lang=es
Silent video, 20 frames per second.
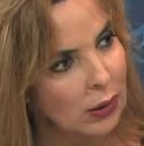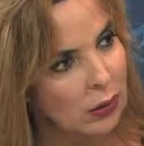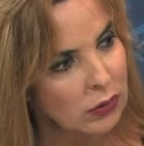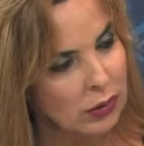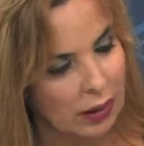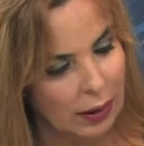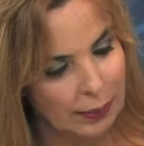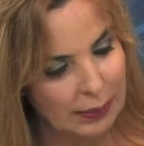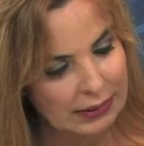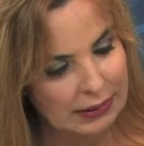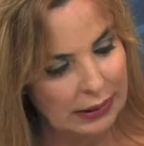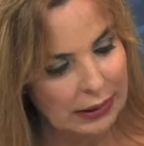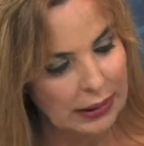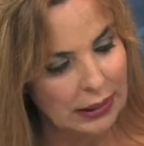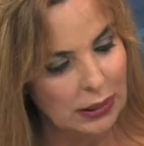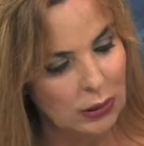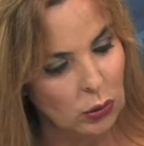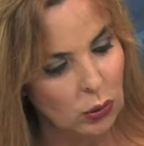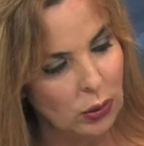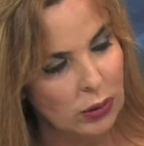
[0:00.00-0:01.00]
sea, a pesar de
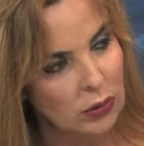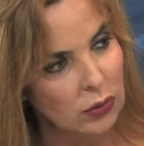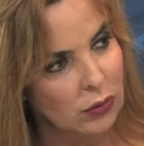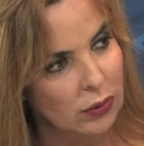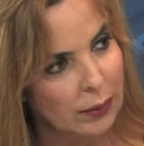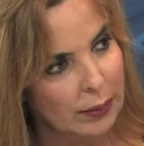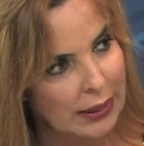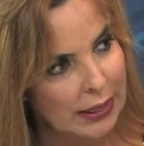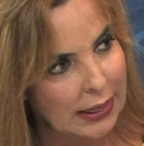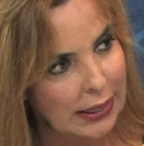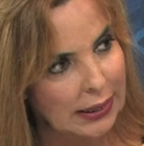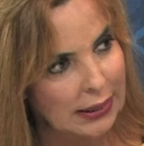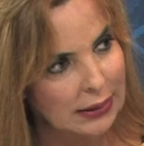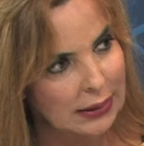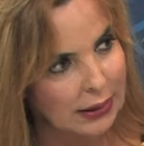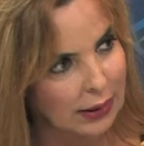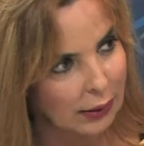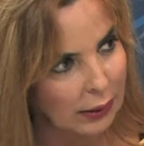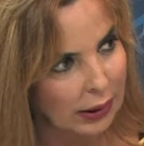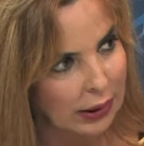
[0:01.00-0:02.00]
que toda tu familia
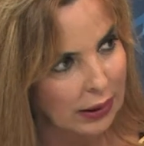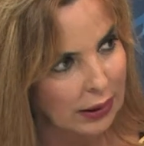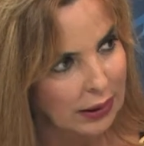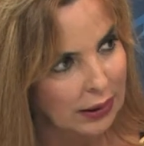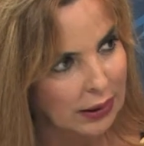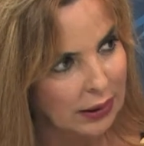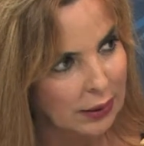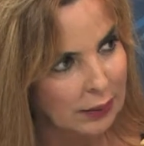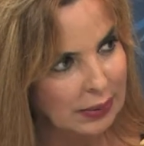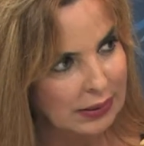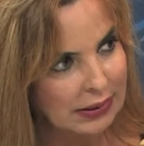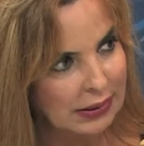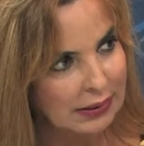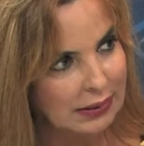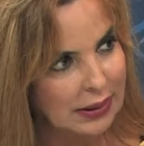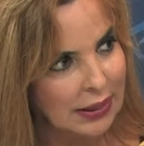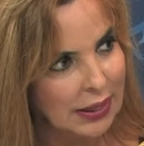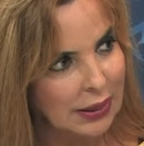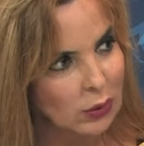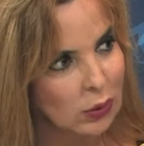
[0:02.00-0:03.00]
cantaba,
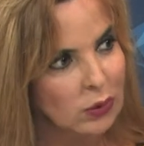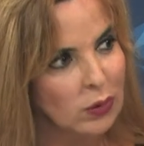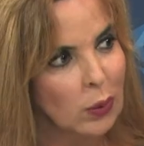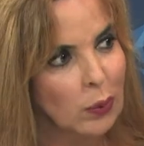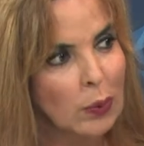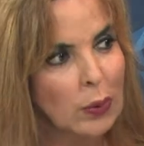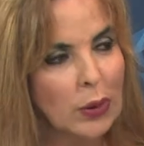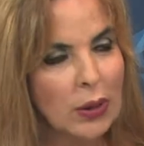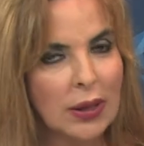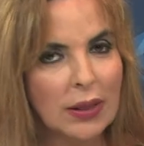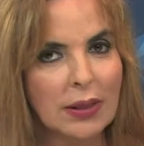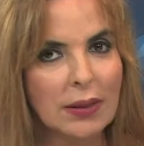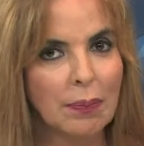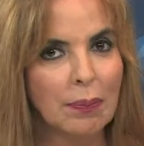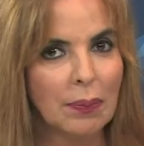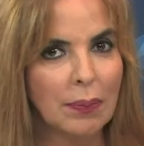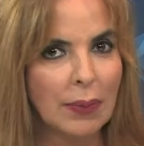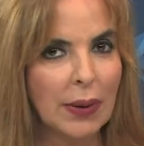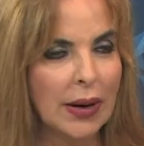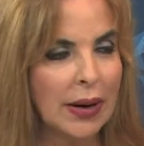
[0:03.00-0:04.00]
¿empezaste en la actuación porque
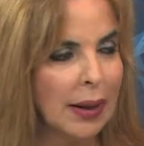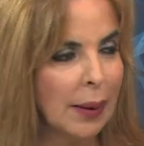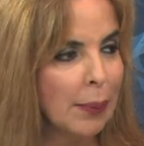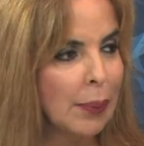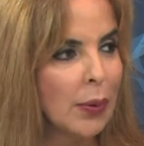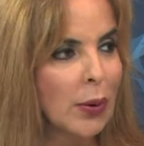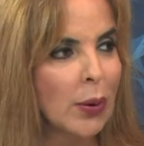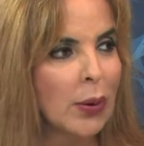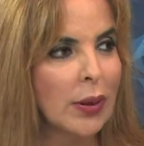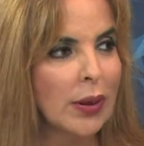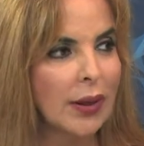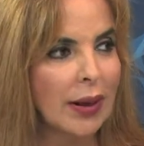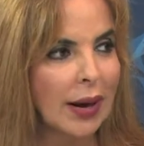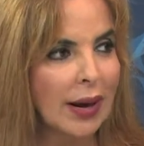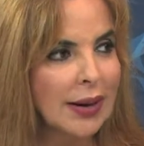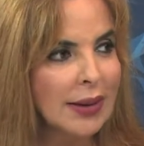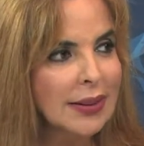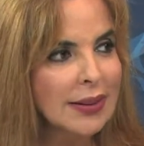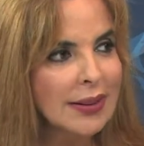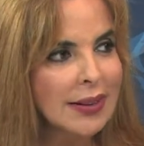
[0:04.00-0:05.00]
era
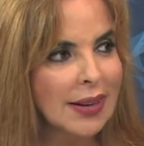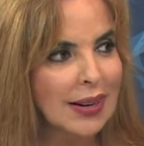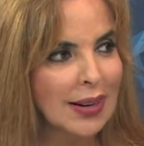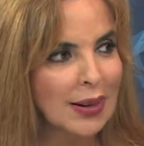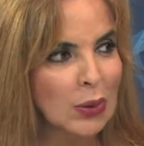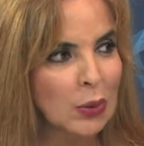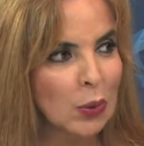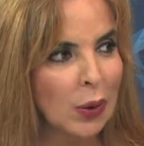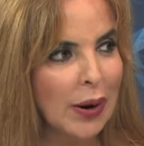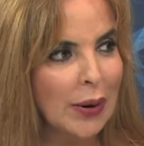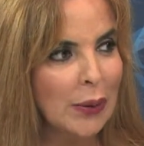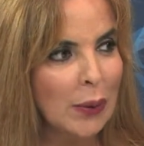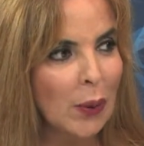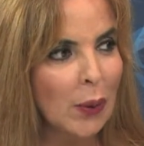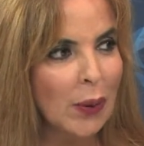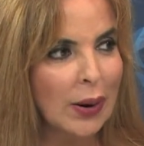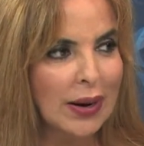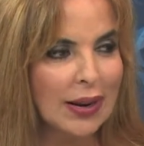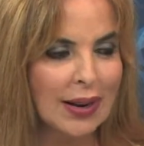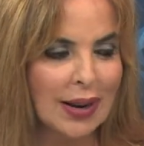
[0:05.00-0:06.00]
prioridad en ti el actuar
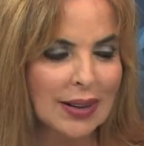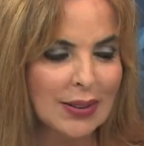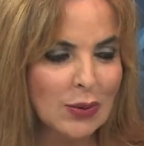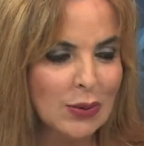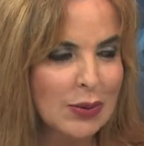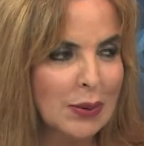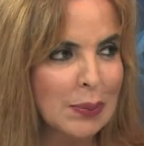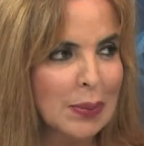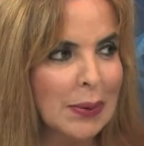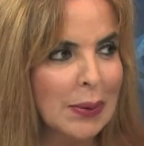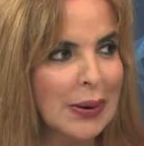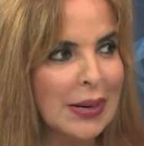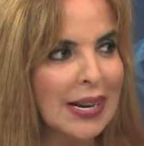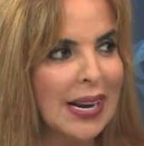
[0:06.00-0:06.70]
o el canto siempre venía